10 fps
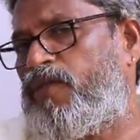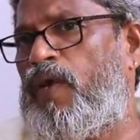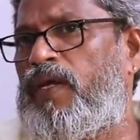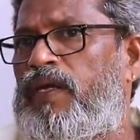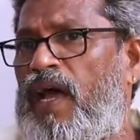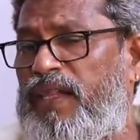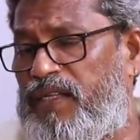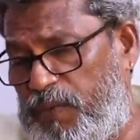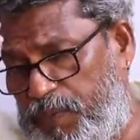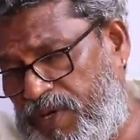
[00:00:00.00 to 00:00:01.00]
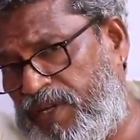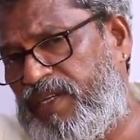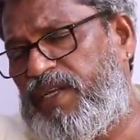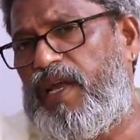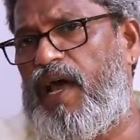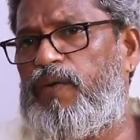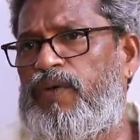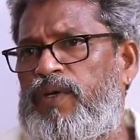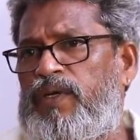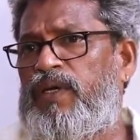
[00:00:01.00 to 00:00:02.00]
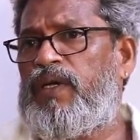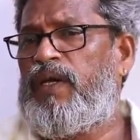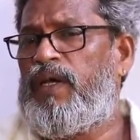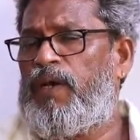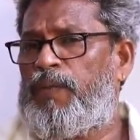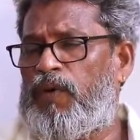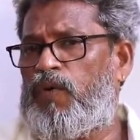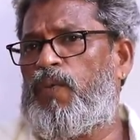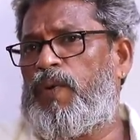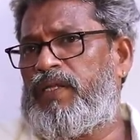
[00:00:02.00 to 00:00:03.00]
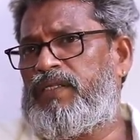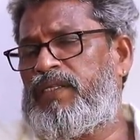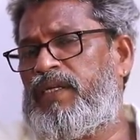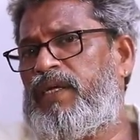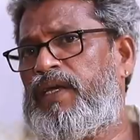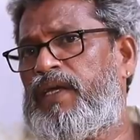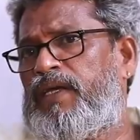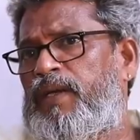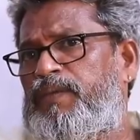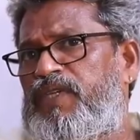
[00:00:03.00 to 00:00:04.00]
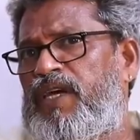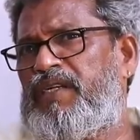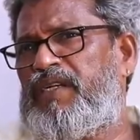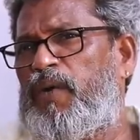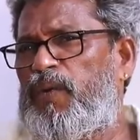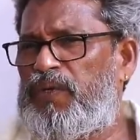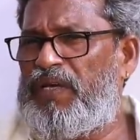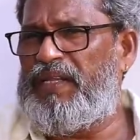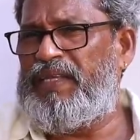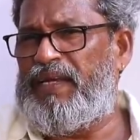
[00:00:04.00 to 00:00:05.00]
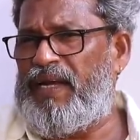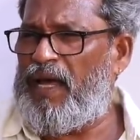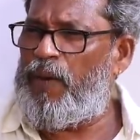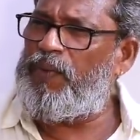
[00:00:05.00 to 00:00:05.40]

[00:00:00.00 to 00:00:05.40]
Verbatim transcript: எழுதுவார் அதுக்கு பிறகு அவர் பக்குவம் அடைஞ்சு எம்ஜிஆர் டவுன் ஏறுது என்னடா